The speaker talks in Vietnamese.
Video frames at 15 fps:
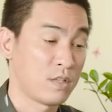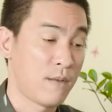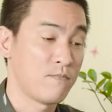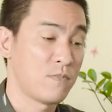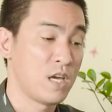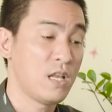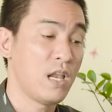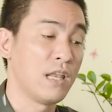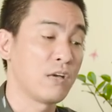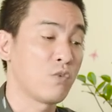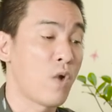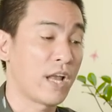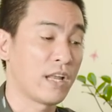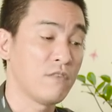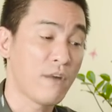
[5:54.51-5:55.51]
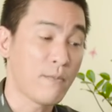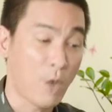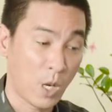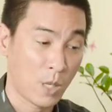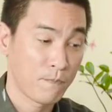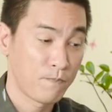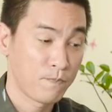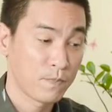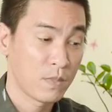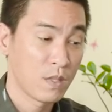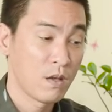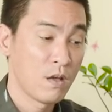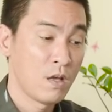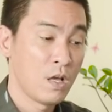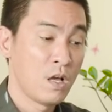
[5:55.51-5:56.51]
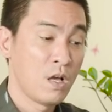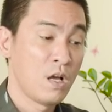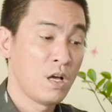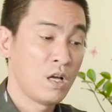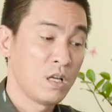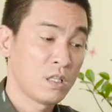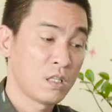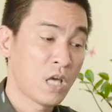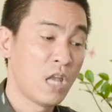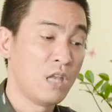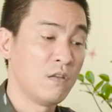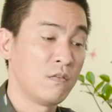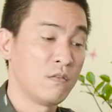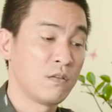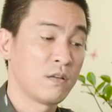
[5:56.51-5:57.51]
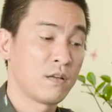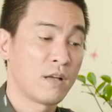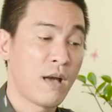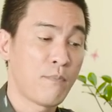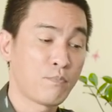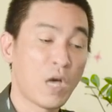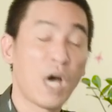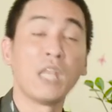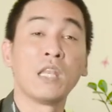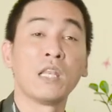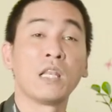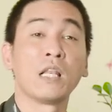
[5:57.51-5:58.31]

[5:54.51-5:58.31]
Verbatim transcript: thậm chí là liên quan đến pháp luật thìn gặp thìn